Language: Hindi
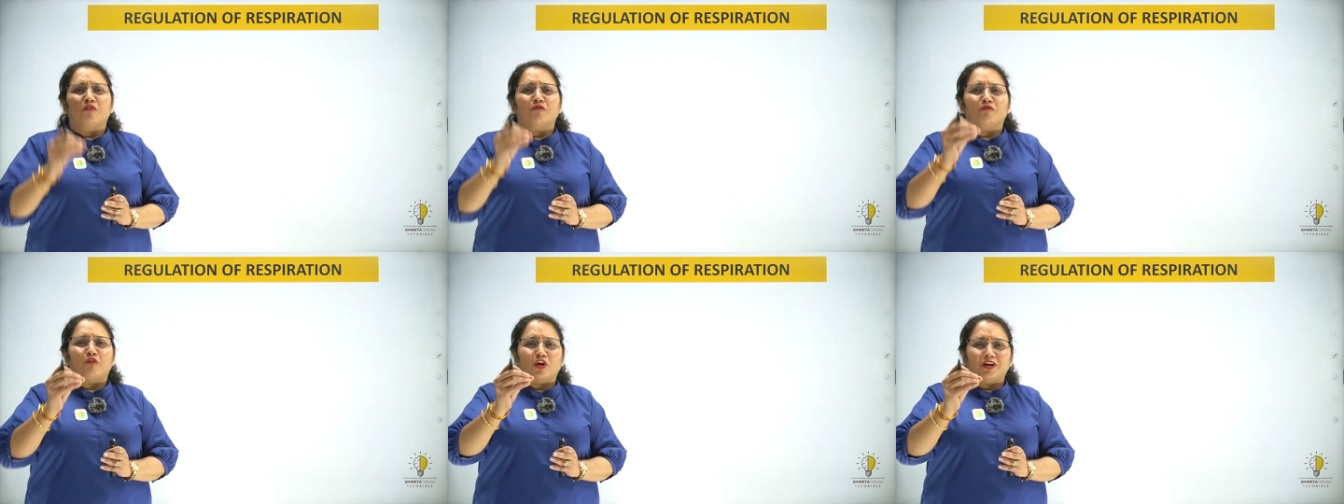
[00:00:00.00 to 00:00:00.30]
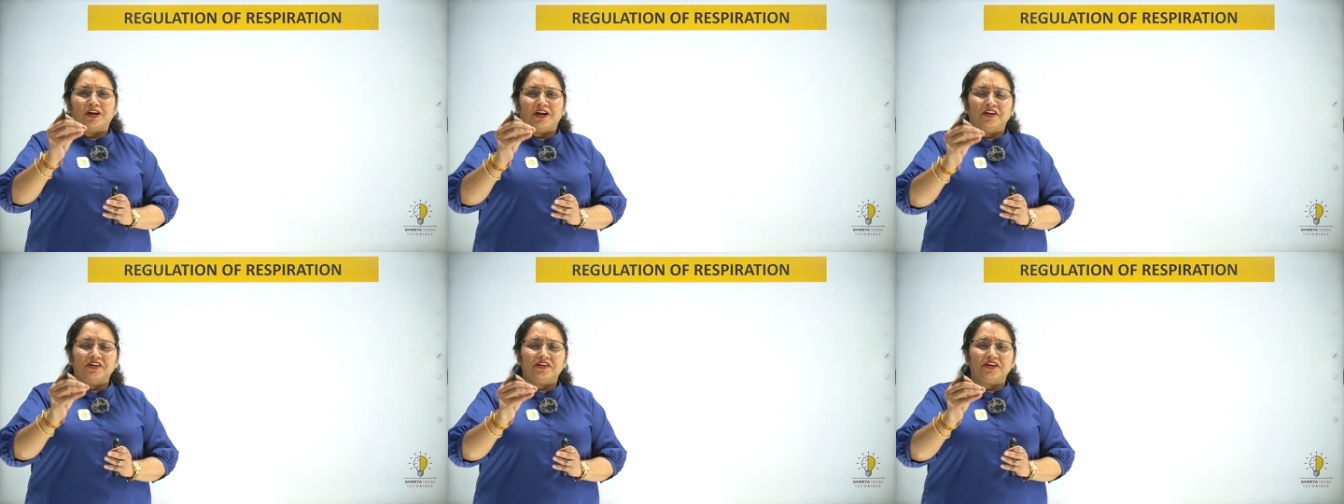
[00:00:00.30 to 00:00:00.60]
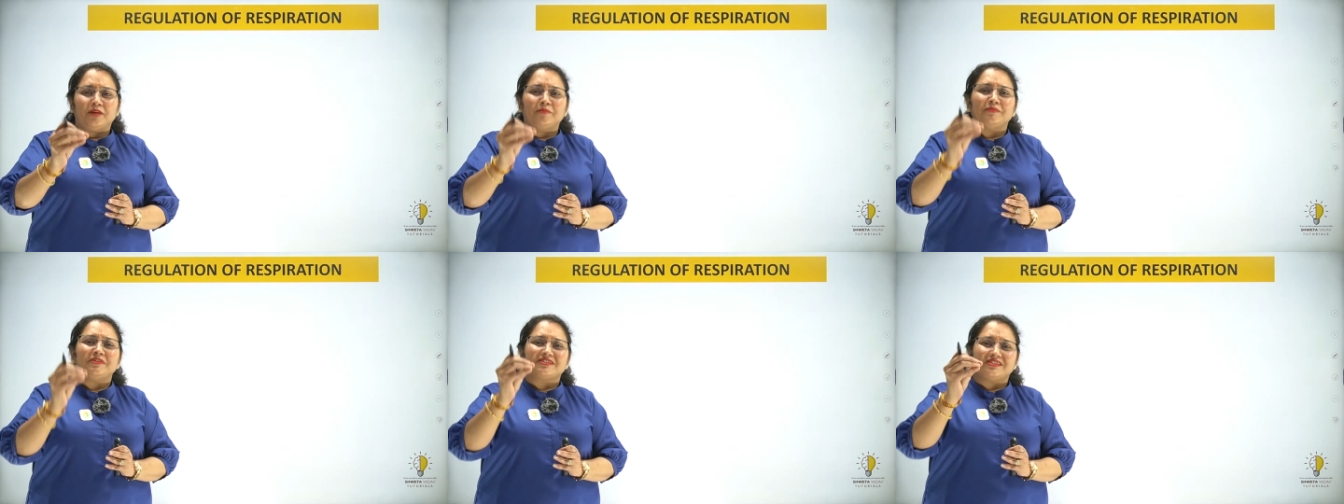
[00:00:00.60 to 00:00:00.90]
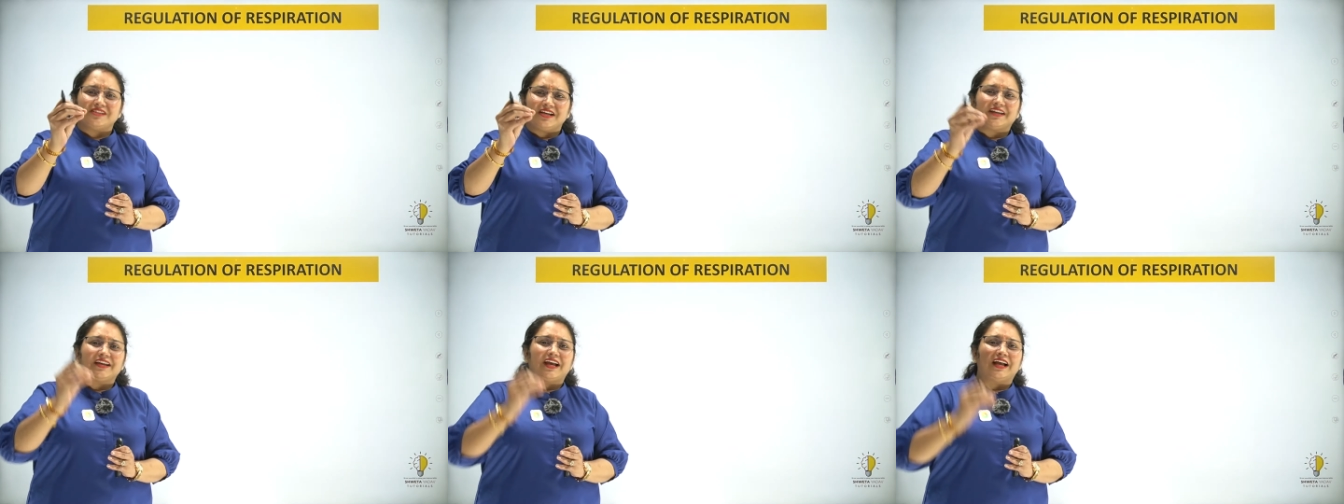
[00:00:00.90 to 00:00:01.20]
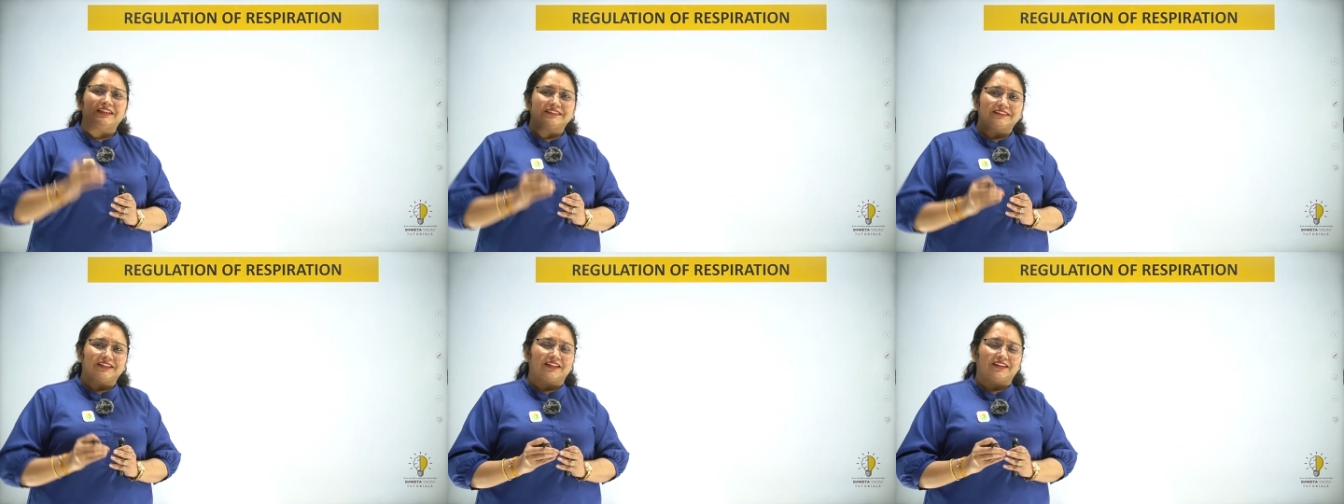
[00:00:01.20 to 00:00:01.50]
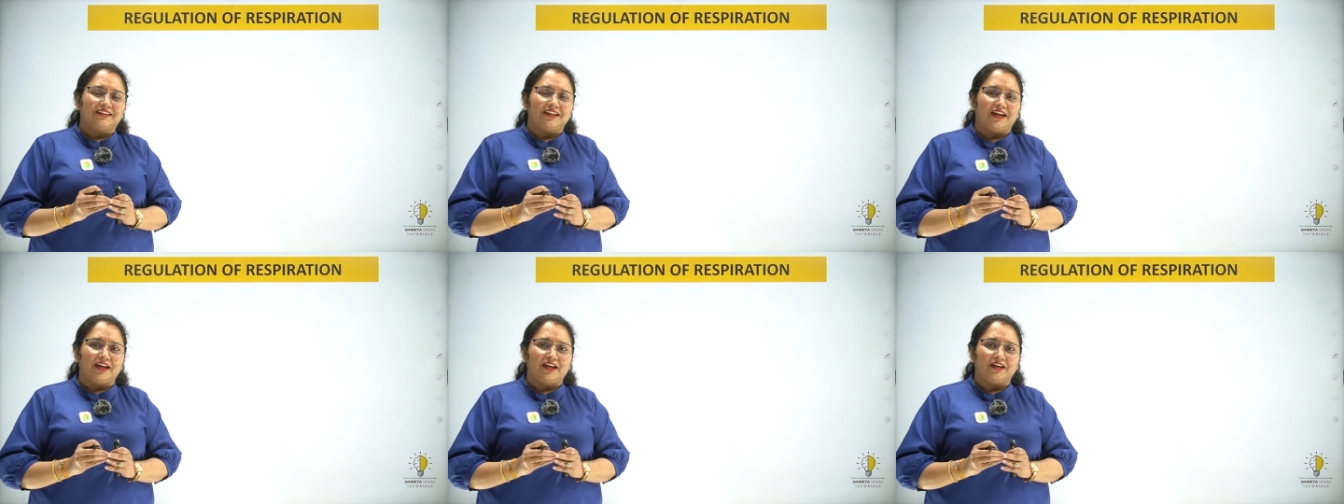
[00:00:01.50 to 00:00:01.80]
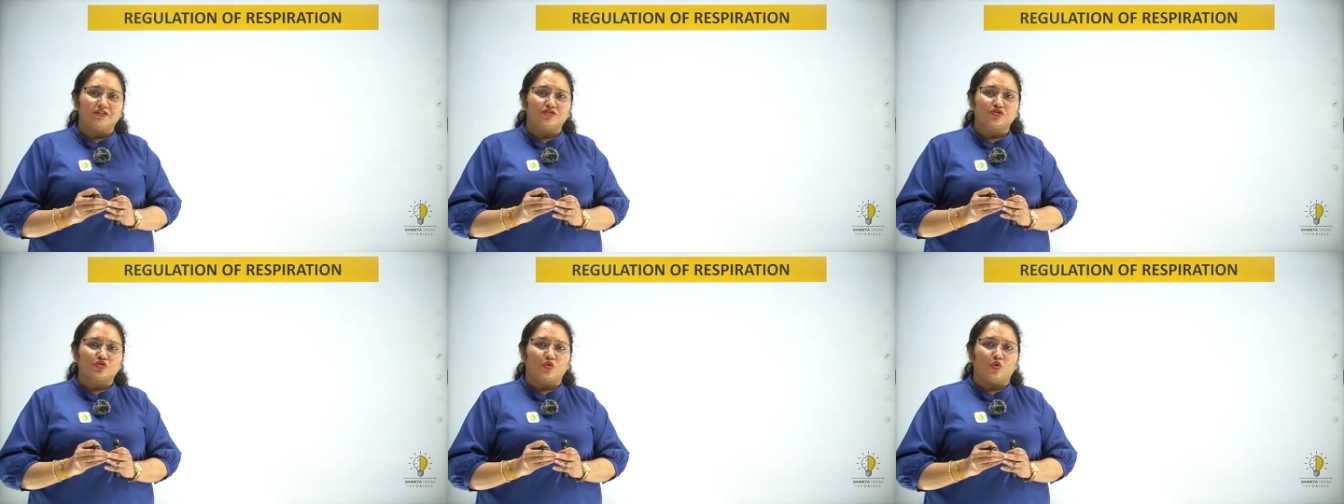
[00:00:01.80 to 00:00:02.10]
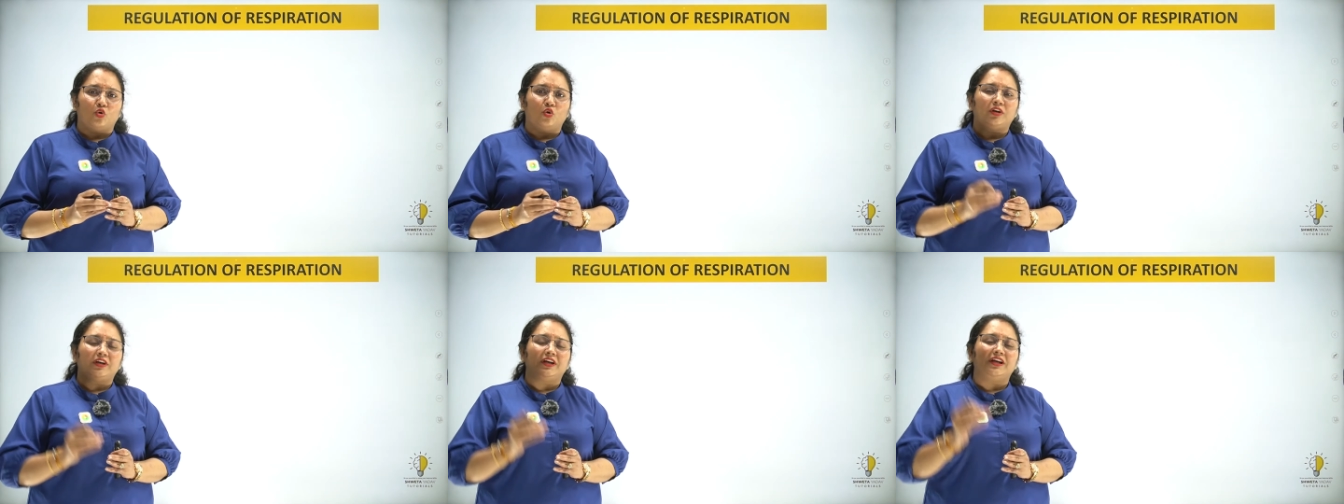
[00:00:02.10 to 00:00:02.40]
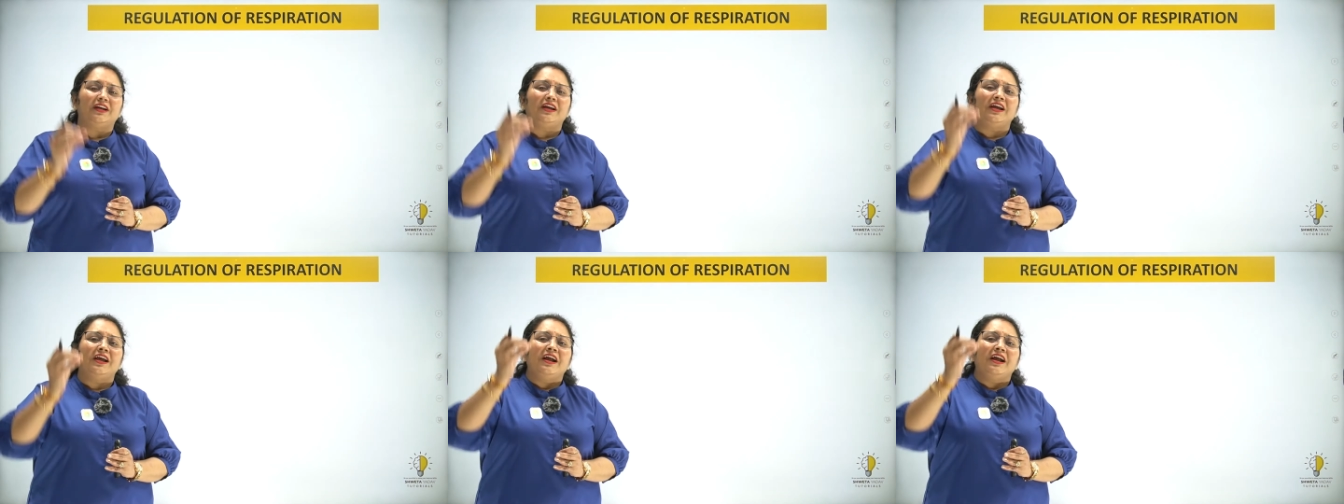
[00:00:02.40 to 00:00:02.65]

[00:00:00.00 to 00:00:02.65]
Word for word: वॉलेंट्री हम इसलिए कह सकते हैं इसको कि